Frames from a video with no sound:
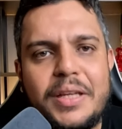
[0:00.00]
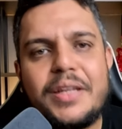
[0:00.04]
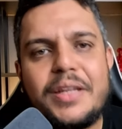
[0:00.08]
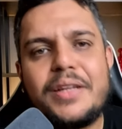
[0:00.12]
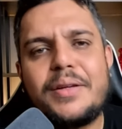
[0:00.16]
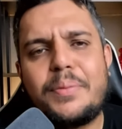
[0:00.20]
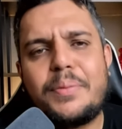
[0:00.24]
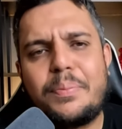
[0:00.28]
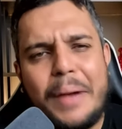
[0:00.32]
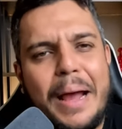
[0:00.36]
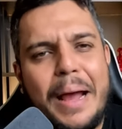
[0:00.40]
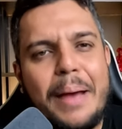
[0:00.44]

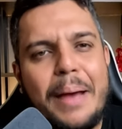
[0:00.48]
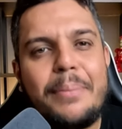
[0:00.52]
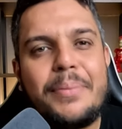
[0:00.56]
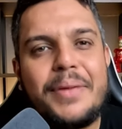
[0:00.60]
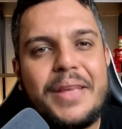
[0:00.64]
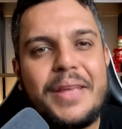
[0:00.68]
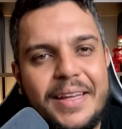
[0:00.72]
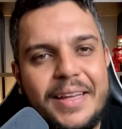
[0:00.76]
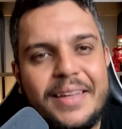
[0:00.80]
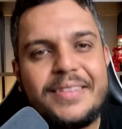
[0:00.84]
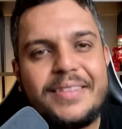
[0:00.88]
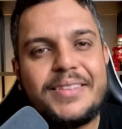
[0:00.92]
Que para
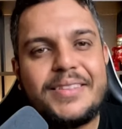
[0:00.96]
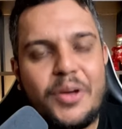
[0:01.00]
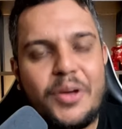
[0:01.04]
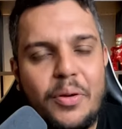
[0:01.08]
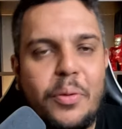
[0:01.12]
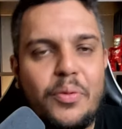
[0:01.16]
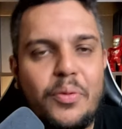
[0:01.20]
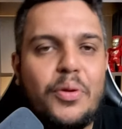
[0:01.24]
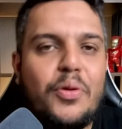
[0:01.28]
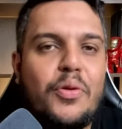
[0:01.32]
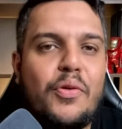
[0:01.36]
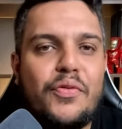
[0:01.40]
mim, assim,
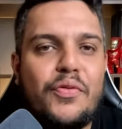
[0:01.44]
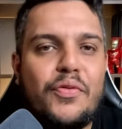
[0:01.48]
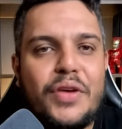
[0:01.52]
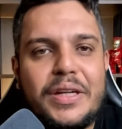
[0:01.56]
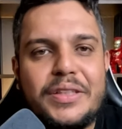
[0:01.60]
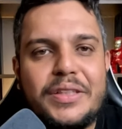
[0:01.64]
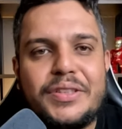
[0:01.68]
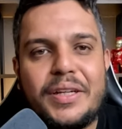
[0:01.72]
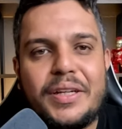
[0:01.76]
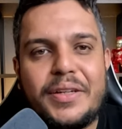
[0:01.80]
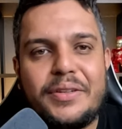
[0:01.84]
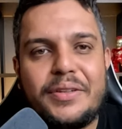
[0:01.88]
ó, quando eu vi
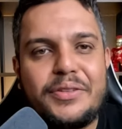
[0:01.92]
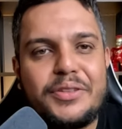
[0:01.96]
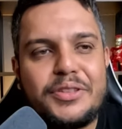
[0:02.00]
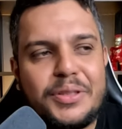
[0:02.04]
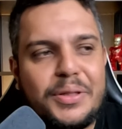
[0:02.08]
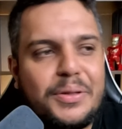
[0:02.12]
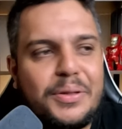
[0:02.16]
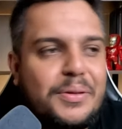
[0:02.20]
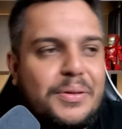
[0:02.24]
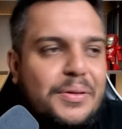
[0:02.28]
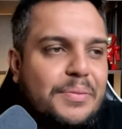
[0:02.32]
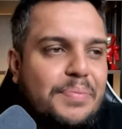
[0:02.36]
eles falando
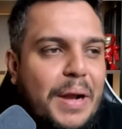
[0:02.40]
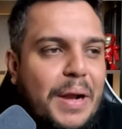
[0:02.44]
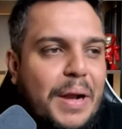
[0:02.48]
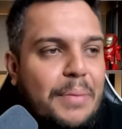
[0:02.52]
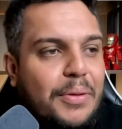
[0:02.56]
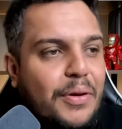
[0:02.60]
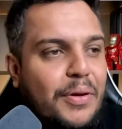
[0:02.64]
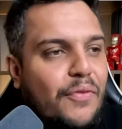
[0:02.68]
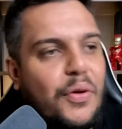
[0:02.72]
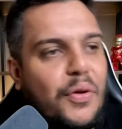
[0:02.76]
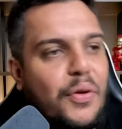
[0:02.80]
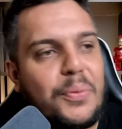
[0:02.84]
isso, para
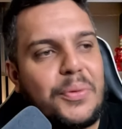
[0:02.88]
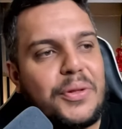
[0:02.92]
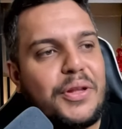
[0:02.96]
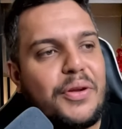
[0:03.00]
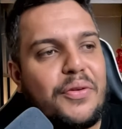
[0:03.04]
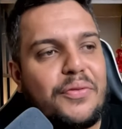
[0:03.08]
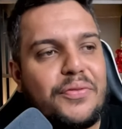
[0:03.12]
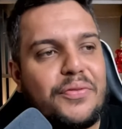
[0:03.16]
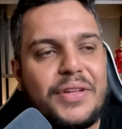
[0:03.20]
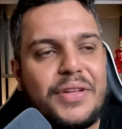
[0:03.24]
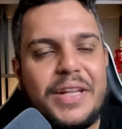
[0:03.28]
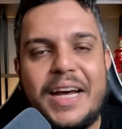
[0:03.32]
mim não foi muita
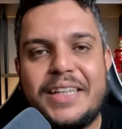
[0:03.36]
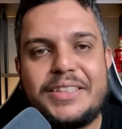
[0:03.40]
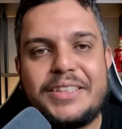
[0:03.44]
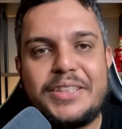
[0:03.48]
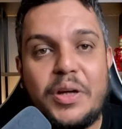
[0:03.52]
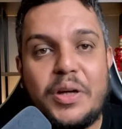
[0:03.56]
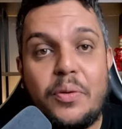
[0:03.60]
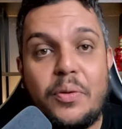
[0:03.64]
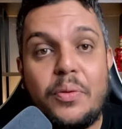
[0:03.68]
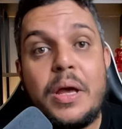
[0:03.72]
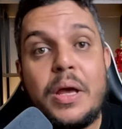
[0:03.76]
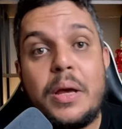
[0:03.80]
novidade,
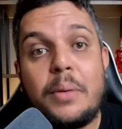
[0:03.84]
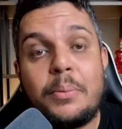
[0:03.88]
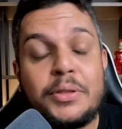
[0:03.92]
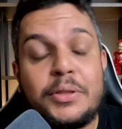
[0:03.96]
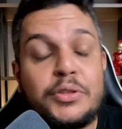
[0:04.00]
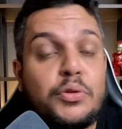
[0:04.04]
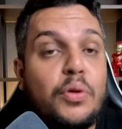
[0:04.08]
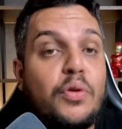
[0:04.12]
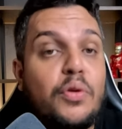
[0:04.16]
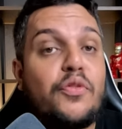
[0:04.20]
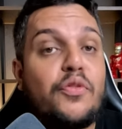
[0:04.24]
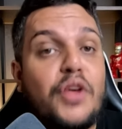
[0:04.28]
não.
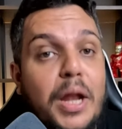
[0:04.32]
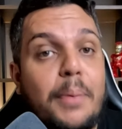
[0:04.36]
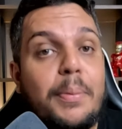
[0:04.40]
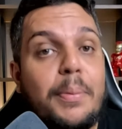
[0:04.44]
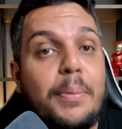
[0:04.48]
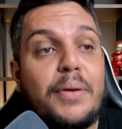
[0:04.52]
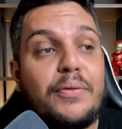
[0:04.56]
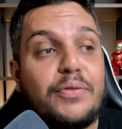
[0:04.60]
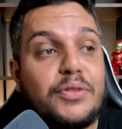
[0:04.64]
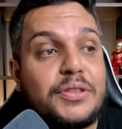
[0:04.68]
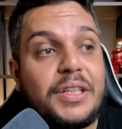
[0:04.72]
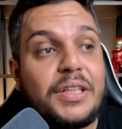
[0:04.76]
Mas quando eu falar
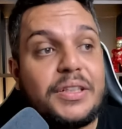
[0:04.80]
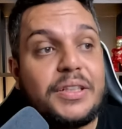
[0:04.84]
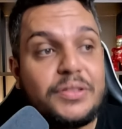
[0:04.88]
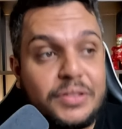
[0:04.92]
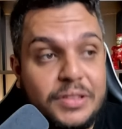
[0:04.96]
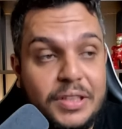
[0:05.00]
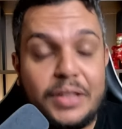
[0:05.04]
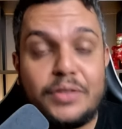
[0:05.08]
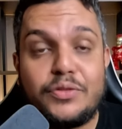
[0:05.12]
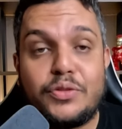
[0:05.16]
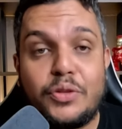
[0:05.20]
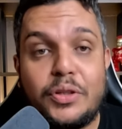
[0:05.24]
para vocês,
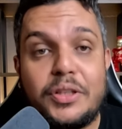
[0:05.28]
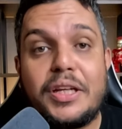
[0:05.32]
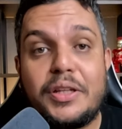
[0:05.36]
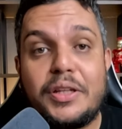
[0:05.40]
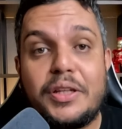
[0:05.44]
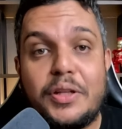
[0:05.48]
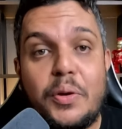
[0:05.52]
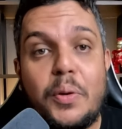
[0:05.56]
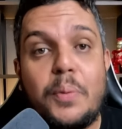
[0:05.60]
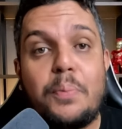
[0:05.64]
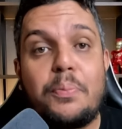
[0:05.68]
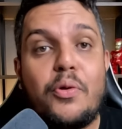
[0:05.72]
vocês vão
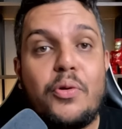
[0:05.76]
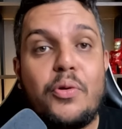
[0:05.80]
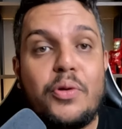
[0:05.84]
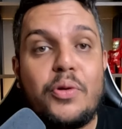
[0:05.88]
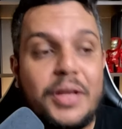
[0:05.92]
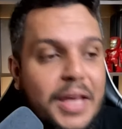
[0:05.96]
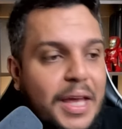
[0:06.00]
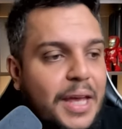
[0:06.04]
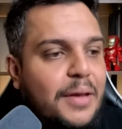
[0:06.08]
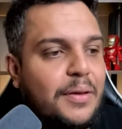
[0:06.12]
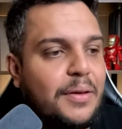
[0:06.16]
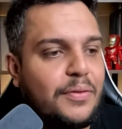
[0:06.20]
entender o
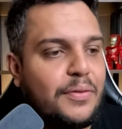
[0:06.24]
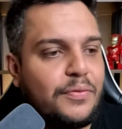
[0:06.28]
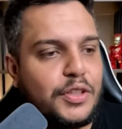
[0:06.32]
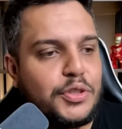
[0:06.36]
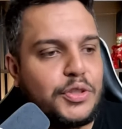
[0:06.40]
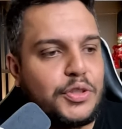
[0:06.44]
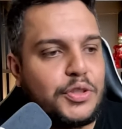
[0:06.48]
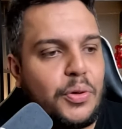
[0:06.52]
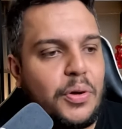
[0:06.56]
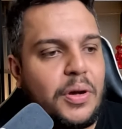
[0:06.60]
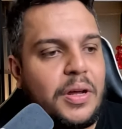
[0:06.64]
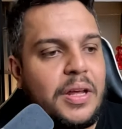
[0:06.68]
porquê,
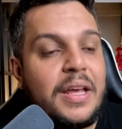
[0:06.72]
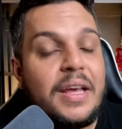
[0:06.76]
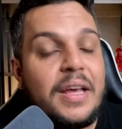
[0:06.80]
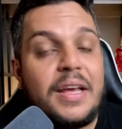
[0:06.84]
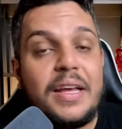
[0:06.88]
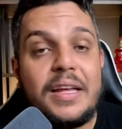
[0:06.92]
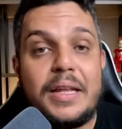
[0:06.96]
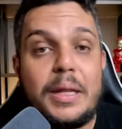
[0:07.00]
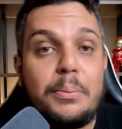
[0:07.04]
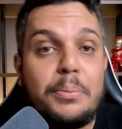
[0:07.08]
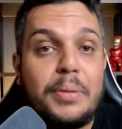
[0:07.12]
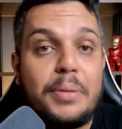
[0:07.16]
fechou?
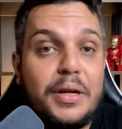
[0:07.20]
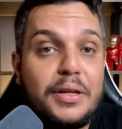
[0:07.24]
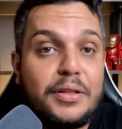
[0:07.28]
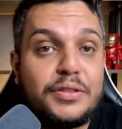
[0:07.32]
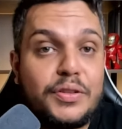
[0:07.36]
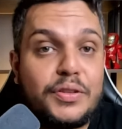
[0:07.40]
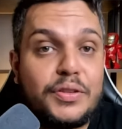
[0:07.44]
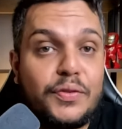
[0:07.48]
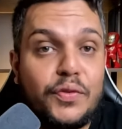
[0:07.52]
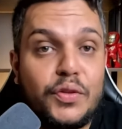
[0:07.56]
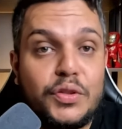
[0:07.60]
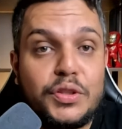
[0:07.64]
Lembrando
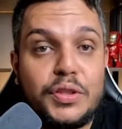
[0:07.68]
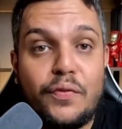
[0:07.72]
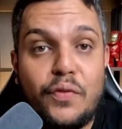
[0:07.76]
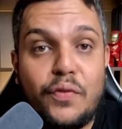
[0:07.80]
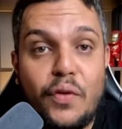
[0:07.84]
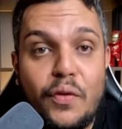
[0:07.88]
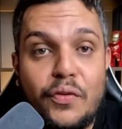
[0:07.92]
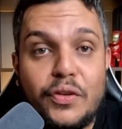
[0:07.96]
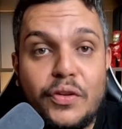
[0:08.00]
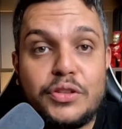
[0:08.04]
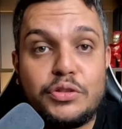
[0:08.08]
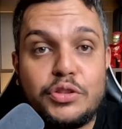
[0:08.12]
que se você
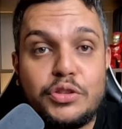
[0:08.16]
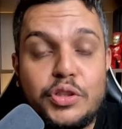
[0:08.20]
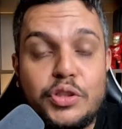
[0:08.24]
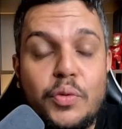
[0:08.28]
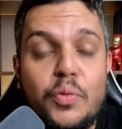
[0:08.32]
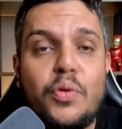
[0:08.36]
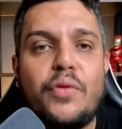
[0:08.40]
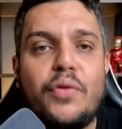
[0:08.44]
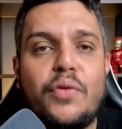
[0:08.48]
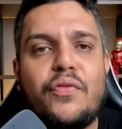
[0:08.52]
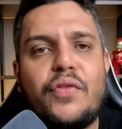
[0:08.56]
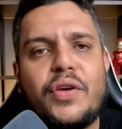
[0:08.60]
for fazer um
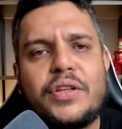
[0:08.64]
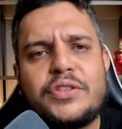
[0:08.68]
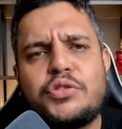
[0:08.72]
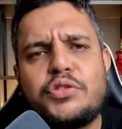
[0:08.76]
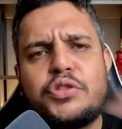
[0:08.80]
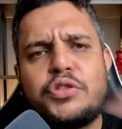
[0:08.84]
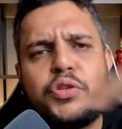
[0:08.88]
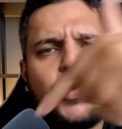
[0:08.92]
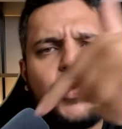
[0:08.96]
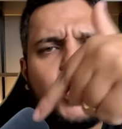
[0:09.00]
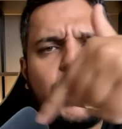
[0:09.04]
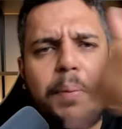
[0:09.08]
seguro, faça o
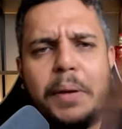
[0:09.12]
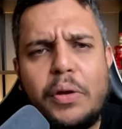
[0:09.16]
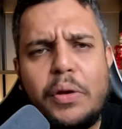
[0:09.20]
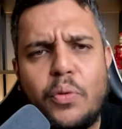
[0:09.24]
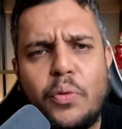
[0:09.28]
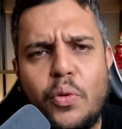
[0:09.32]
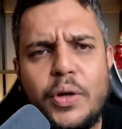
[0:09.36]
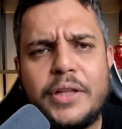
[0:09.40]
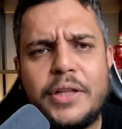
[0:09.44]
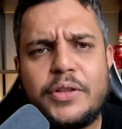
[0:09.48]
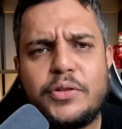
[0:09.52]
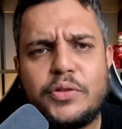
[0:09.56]
seguro pelo
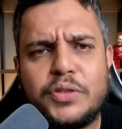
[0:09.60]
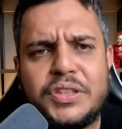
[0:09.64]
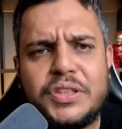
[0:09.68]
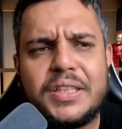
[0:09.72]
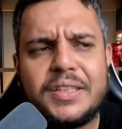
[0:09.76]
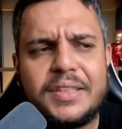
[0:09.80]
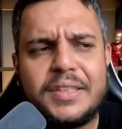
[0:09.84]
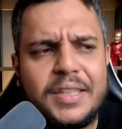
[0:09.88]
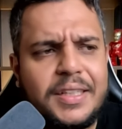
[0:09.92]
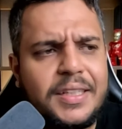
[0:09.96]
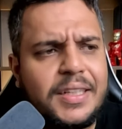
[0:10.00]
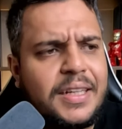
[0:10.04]
Corretor
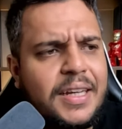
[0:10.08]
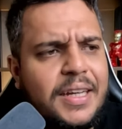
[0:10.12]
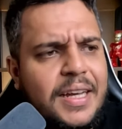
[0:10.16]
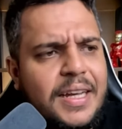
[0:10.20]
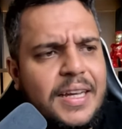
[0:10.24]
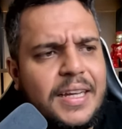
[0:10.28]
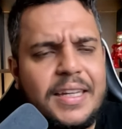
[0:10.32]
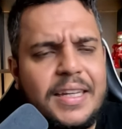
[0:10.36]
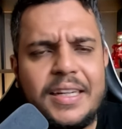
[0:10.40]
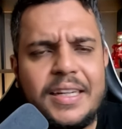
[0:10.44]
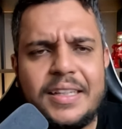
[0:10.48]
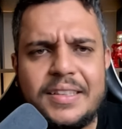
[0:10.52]
Santana,
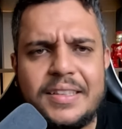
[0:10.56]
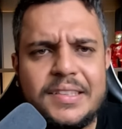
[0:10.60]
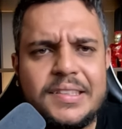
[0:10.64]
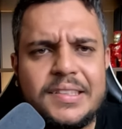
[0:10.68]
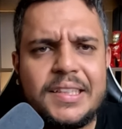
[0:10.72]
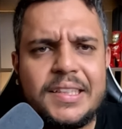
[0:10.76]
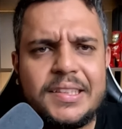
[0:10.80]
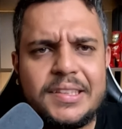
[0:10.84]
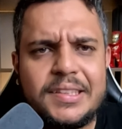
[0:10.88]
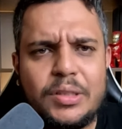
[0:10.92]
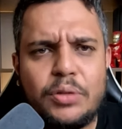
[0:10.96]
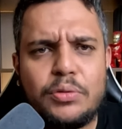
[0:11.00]
que na
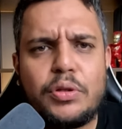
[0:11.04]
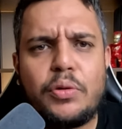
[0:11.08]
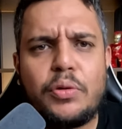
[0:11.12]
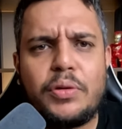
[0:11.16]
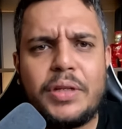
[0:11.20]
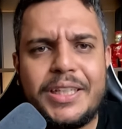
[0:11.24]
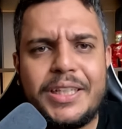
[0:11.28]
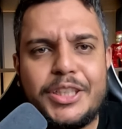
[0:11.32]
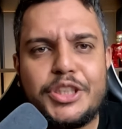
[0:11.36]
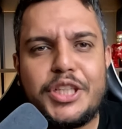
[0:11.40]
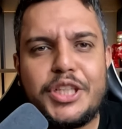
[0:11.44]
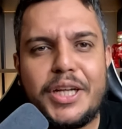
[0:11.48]
descrição tá o
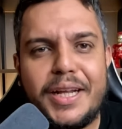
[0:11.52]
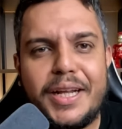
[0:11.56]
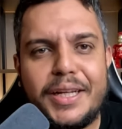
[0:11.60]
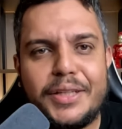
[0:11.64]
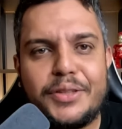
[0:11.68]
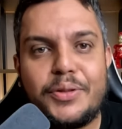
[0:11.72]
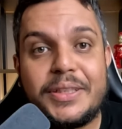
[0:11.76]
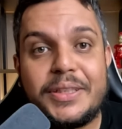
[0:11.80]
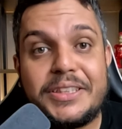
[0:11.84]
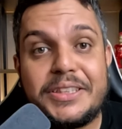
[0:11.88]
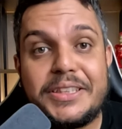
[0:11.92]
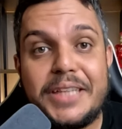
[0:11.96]
link direto
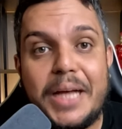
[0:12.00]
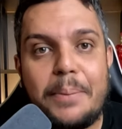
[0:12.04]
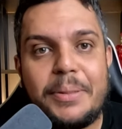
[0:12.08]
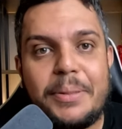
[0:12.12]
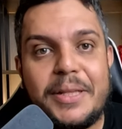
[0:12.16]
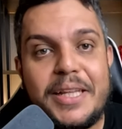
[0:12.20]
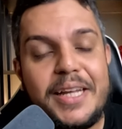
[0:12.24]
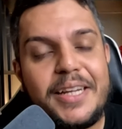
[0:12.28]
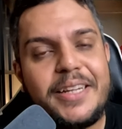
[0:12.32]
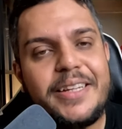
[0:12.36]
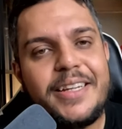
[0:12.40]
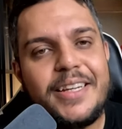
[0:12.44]
do WhatsApp
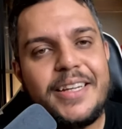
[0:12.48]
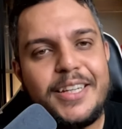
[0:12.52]
dele.